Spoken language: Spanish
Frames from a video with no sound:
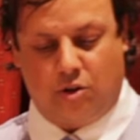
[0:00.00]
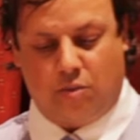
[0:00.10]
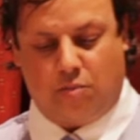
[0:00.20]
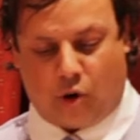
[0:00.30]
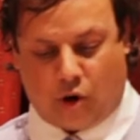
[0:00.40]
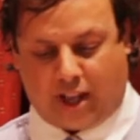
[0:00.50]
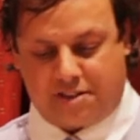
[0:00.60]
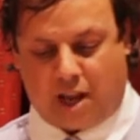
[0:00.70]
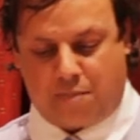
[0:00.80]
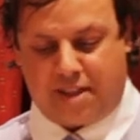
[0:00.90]
por lo que es
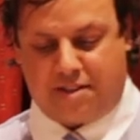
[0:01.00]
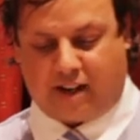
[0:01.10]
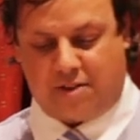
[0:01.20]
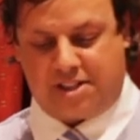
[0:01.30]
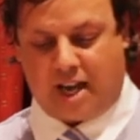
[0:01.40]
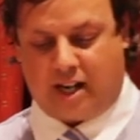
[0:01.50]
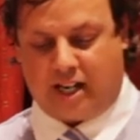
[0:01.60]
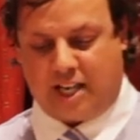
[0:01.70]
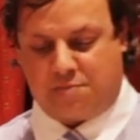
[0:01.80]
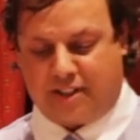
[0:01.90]
capaz de revisar
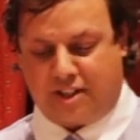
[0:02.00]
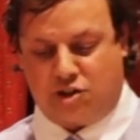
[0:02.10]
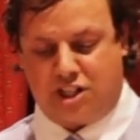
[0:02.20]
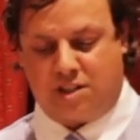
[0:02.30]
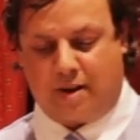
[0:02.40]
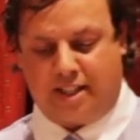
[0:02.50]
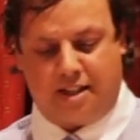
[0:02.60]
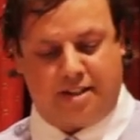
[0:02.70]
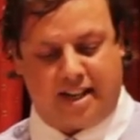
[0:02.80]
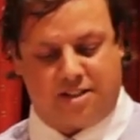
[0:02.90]
las pretensiones de
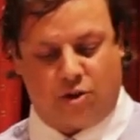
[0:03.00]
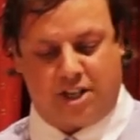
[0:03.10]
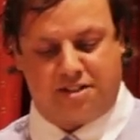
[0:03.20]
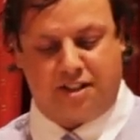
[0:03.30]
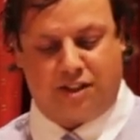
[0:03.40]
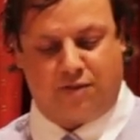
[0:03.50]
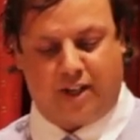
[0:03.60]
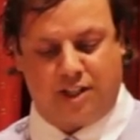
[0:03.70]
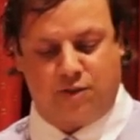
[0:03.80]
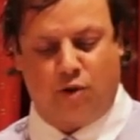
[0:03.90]
validez de las teorías
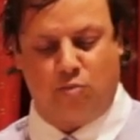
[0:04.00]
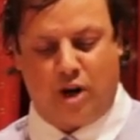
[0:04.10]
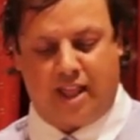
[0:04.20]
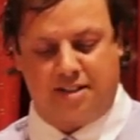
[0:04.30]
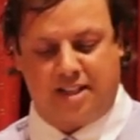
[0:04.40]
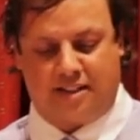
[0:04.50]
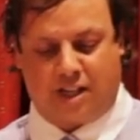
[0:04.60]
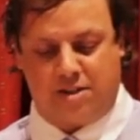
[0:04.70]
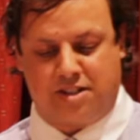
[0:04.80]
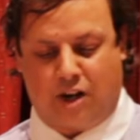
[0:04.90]
científicas formuladas a
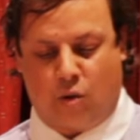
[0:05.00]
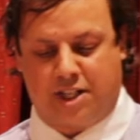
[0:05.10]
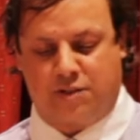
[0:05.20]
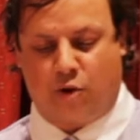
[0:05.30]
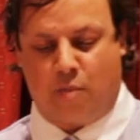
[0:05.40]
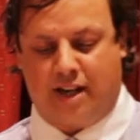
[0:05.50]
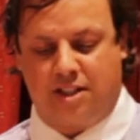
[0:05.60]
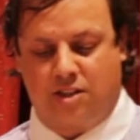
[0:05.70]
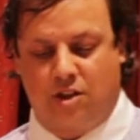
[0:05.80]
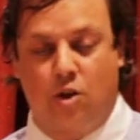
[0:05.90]
través de lenguajes
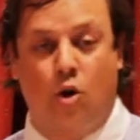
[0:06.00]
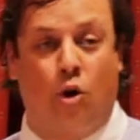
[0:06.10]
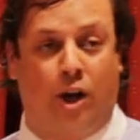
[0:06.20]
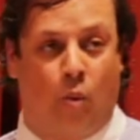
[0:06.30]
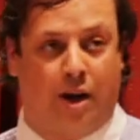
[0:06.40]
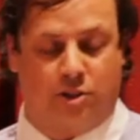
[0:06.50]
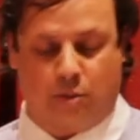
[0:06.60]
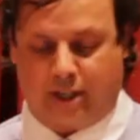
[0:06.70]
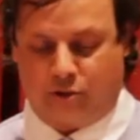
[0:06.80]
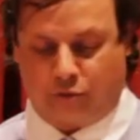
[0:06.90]
formales o lenguajes
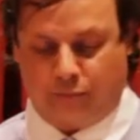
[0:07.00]
objeto.